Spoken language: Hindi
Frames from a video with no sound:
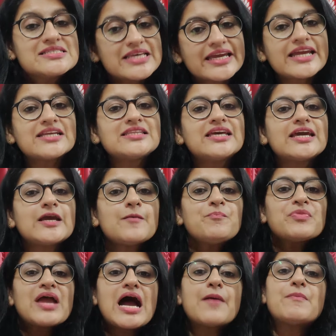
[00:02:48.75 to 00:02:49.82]
सेकेंड थिंग
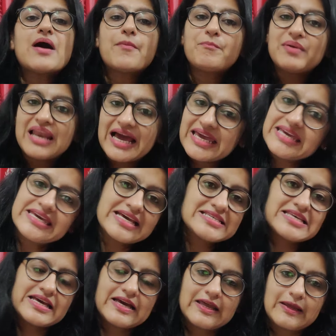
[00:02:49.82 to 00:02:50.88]
आप अप्लाई
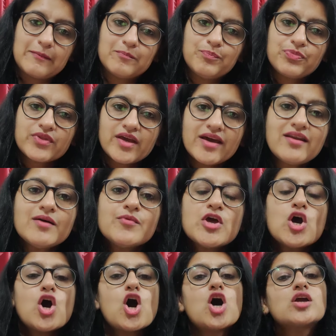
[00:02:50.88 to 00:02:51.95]
कैसे करें है ना
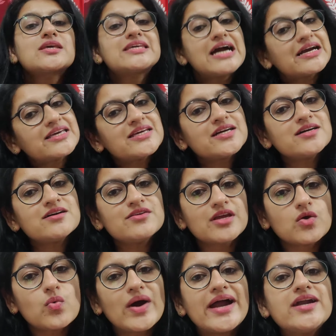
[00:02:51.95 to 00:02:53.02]
और क्या क्या
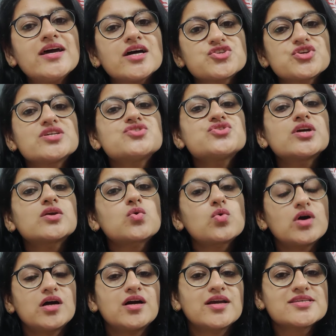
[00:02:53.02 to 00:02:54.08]
रिक्वायर्ड असेंशियल
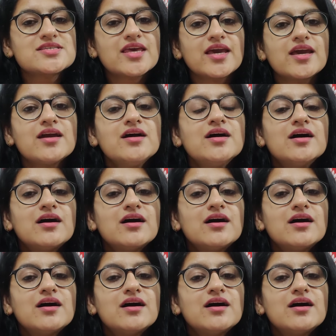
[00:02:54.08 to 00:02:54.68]
इसके